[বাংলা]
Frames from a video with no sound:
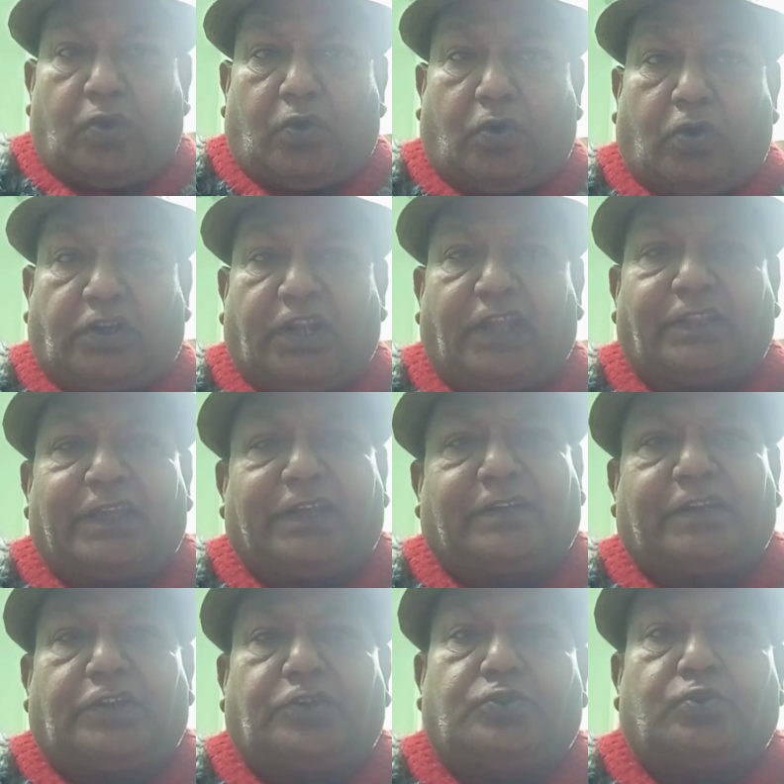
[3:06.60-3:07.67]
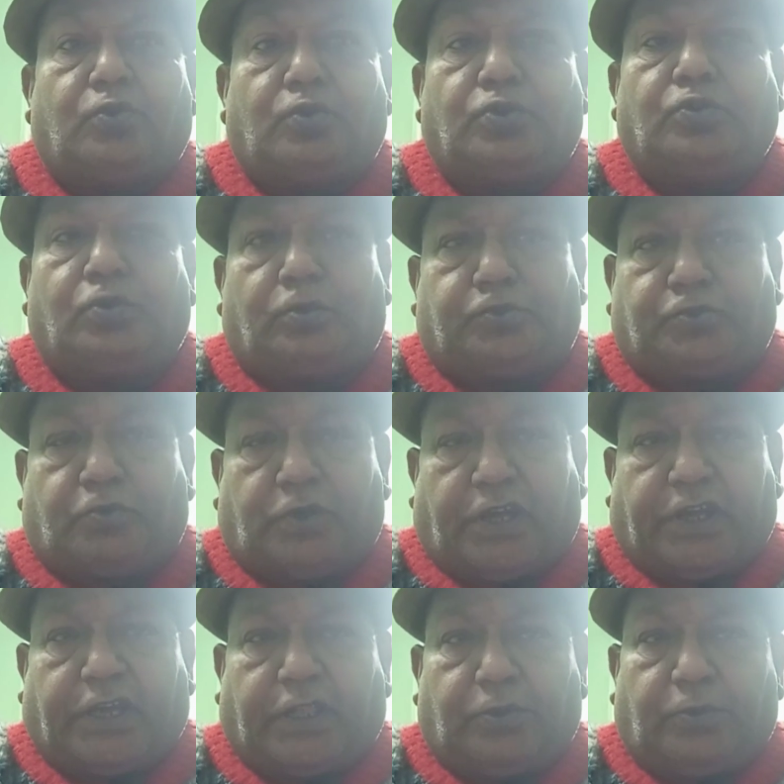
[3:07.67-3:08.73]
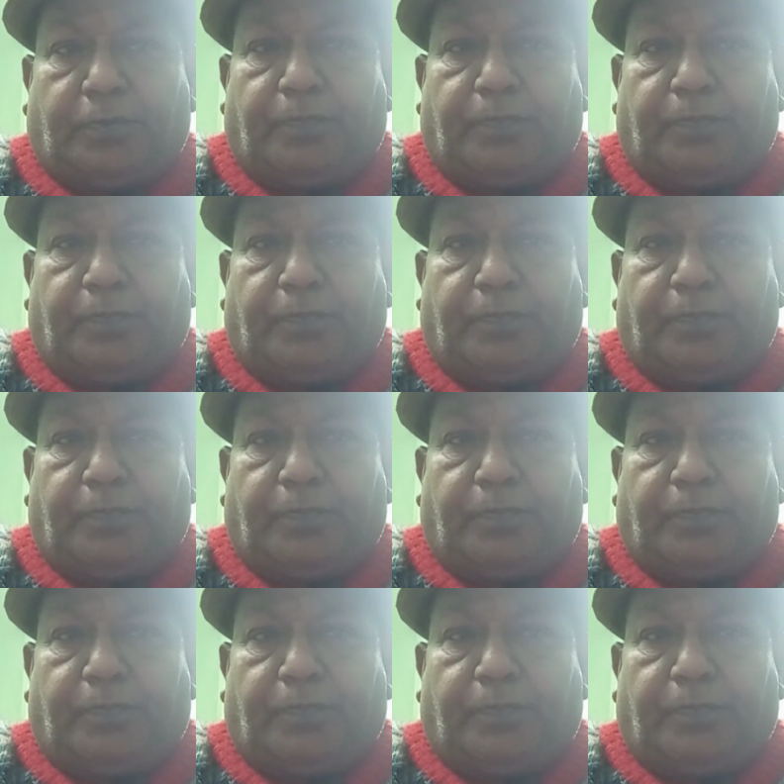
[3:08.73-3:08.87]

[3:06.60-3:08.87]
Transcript: হঠাৎ একটা শোরগোল শোনা গেল